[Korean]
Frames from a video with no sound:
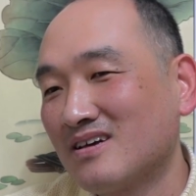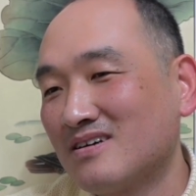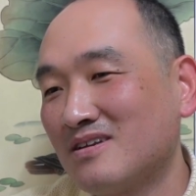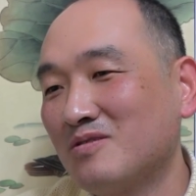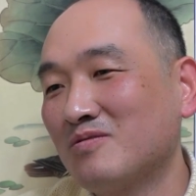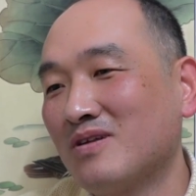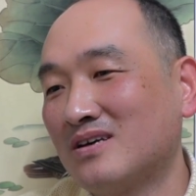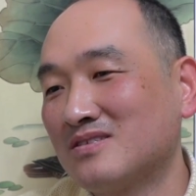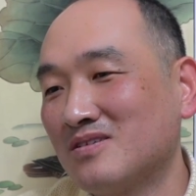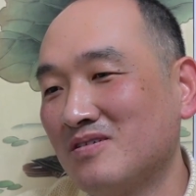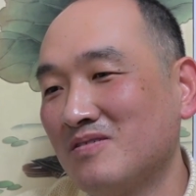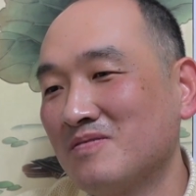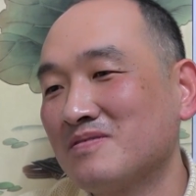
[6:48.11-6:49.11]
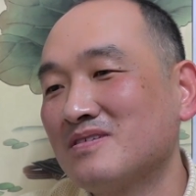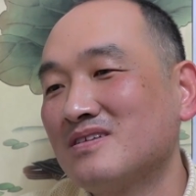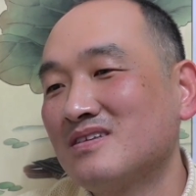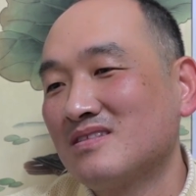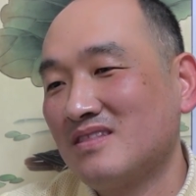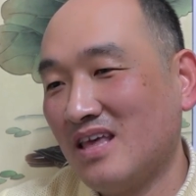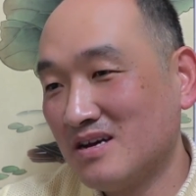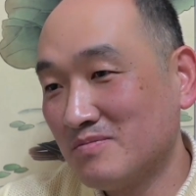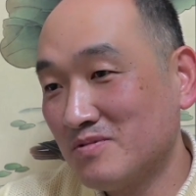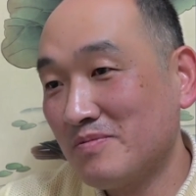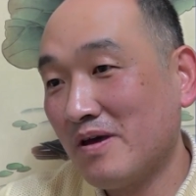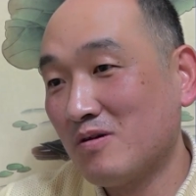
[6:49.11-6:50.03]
그리고 나서 대금을